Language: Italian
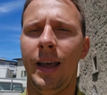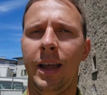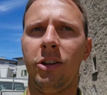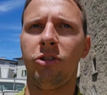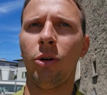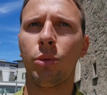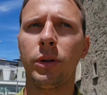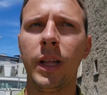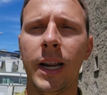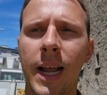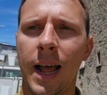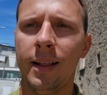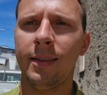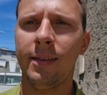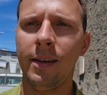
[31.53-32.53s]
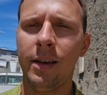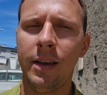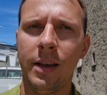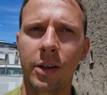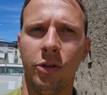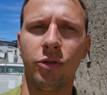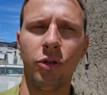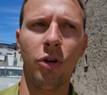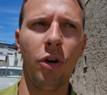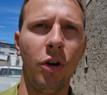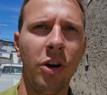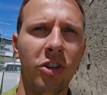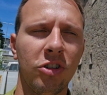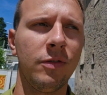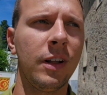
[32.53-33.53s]
E ciao a tutti ragazzi, io sono
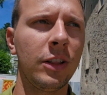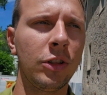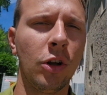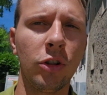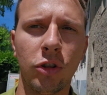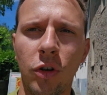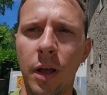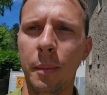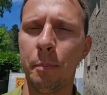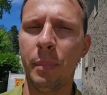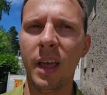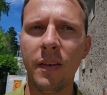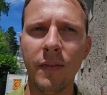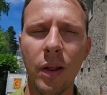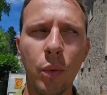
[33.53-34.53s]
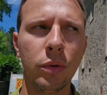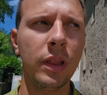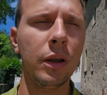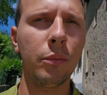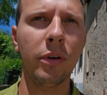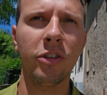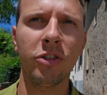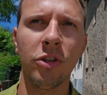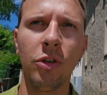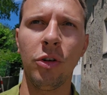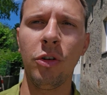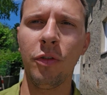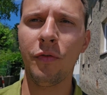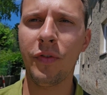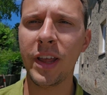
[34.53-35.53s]
Loris98 e benvenuti in
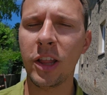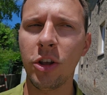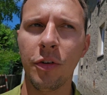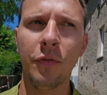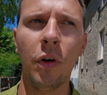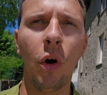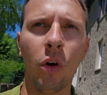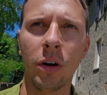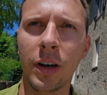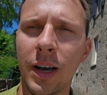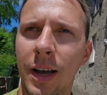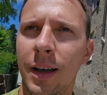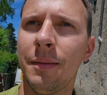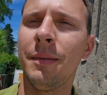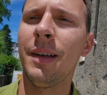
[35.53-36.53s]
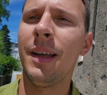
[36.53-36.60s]
questo video vlog.